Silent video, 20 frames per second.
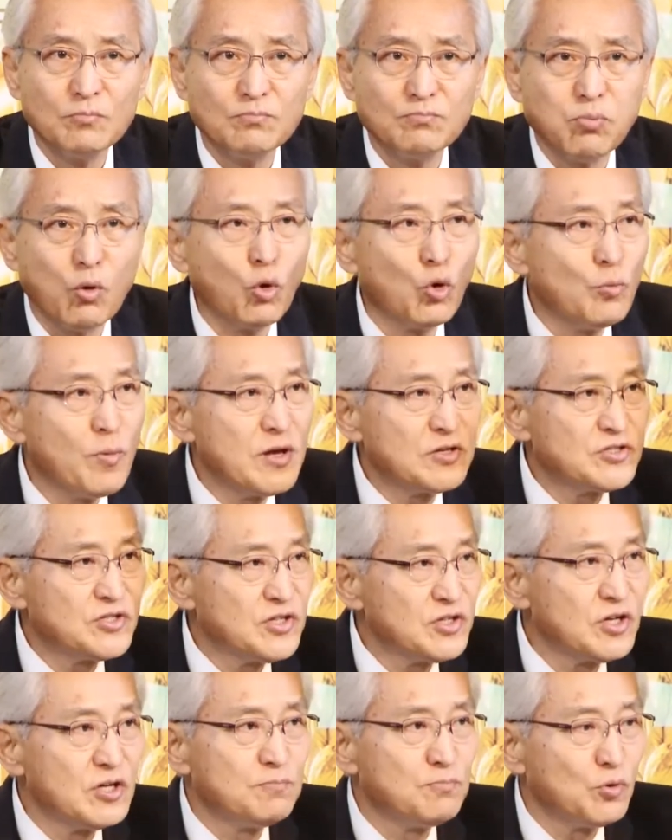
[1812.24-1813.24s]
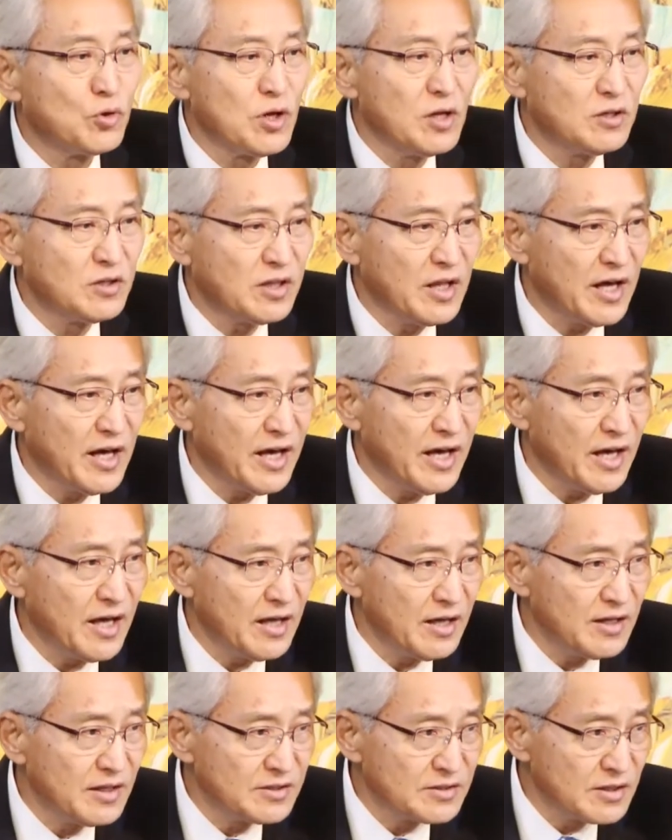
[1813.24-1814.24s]
복음의 씨를 뿌릴 때
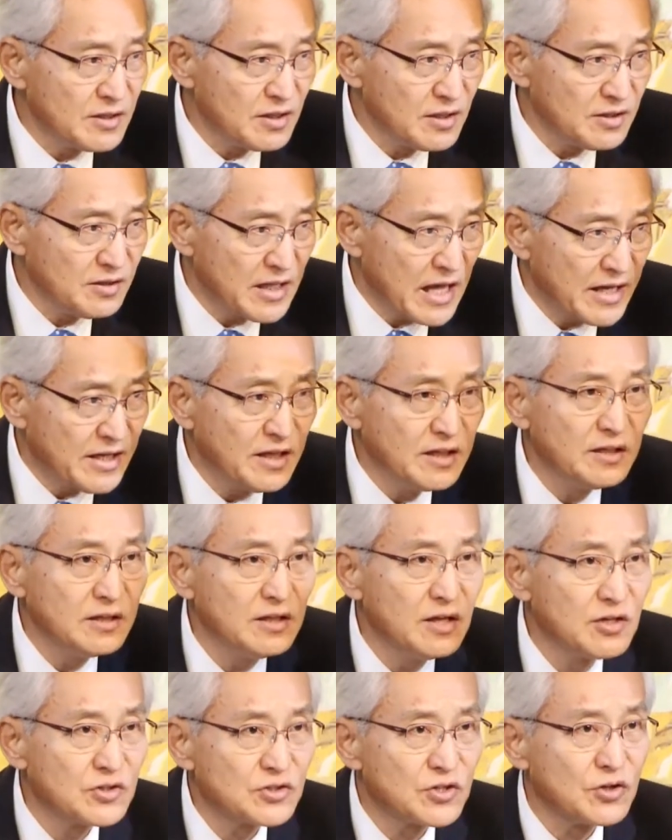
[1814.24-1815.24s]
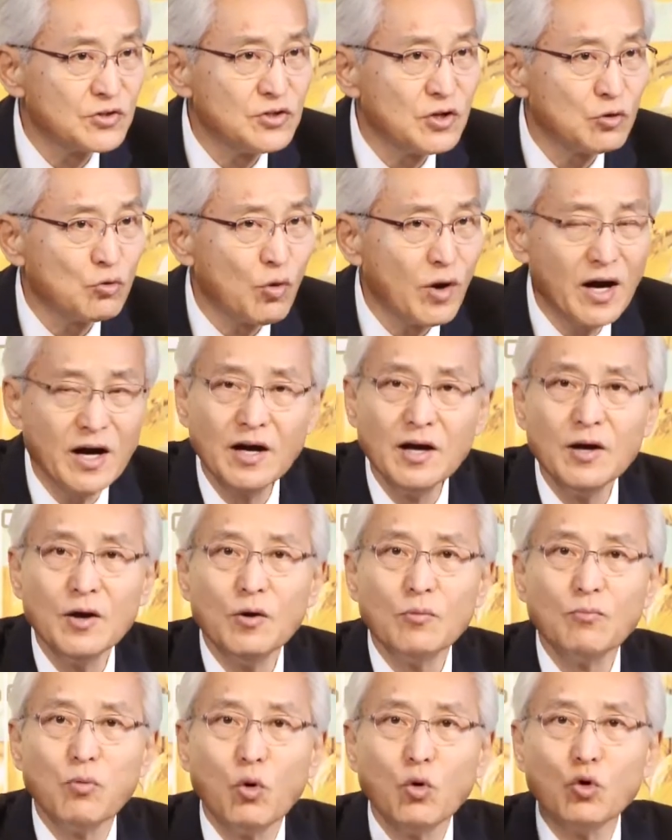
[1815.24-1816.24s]
내린 성령과
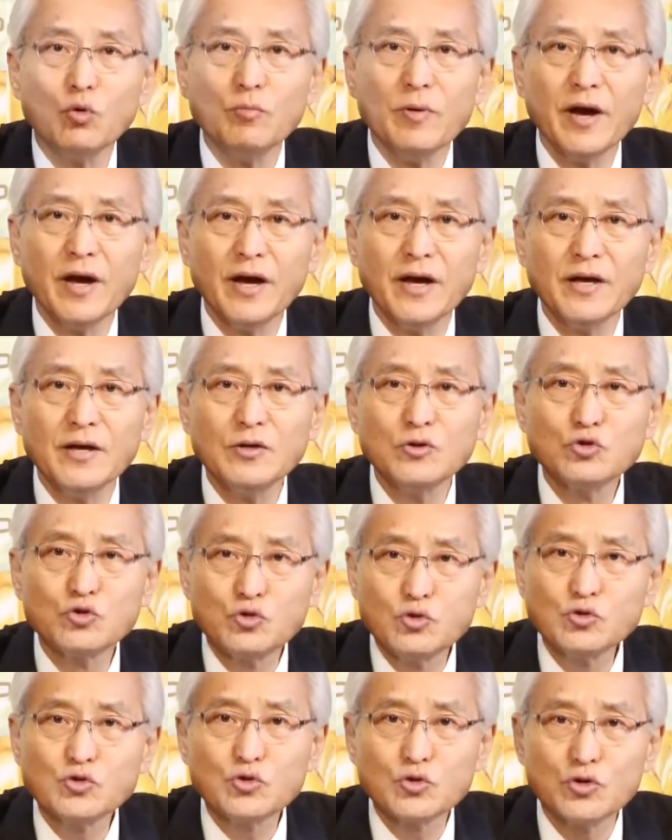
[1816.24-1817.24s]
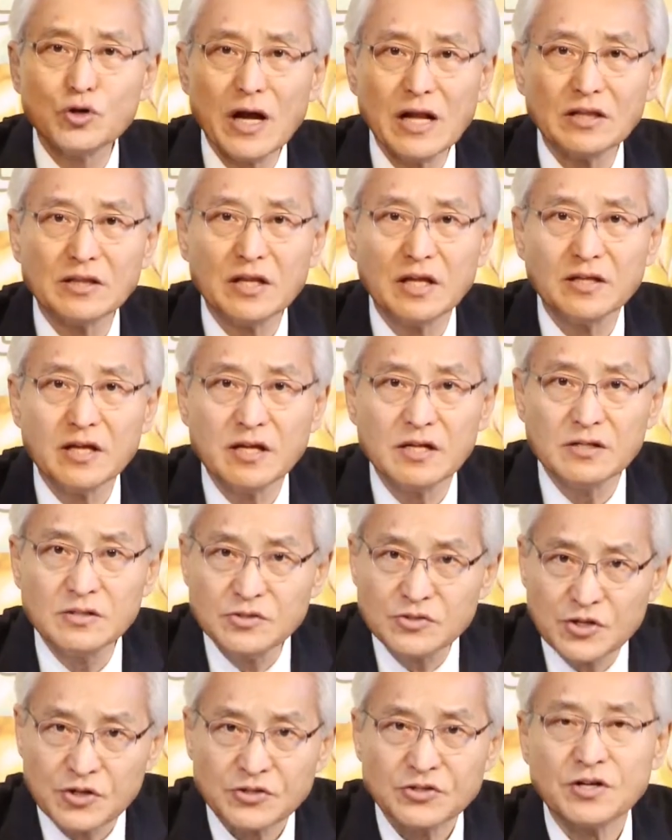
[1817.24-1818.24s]
복음의 추수를 할 때 내리는
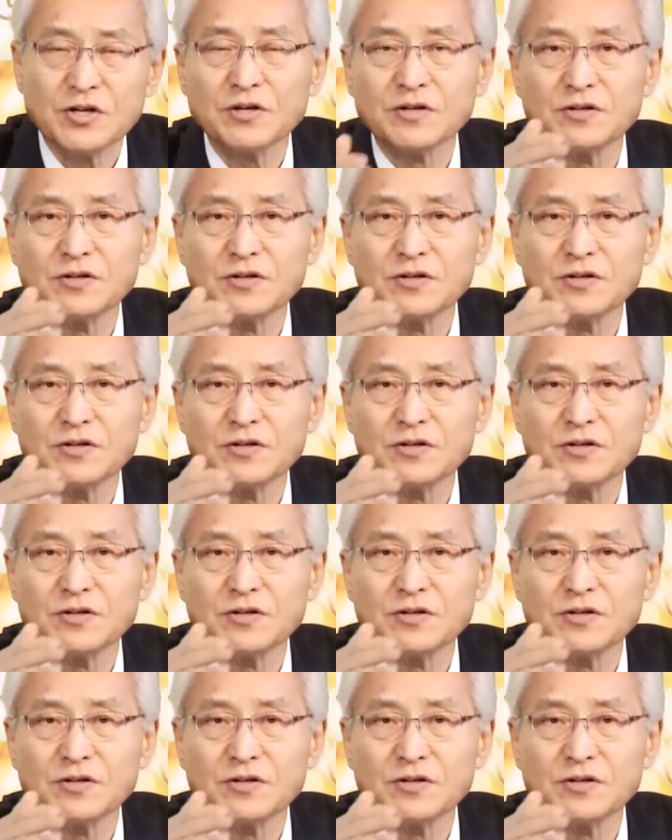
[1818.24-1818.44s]
성령.